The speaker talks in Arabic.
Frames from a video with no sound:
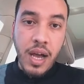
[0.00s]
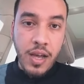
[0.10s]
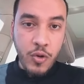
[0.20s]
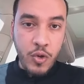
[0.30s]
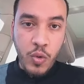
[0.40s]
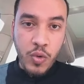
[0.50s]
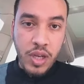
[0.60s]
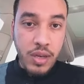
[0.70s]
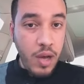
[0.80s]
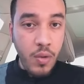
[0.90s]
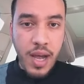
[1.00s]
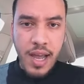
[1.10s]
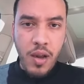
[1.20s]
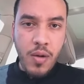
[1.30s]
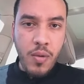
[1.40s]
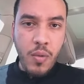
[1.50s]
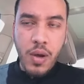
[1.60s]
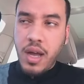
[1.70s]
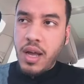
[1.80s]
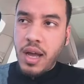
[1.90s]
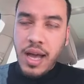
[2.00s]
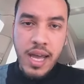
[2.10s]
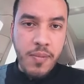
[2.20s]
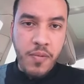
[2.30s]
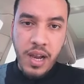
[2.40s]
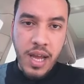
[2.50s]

غير السعودي له أهل وأقارب في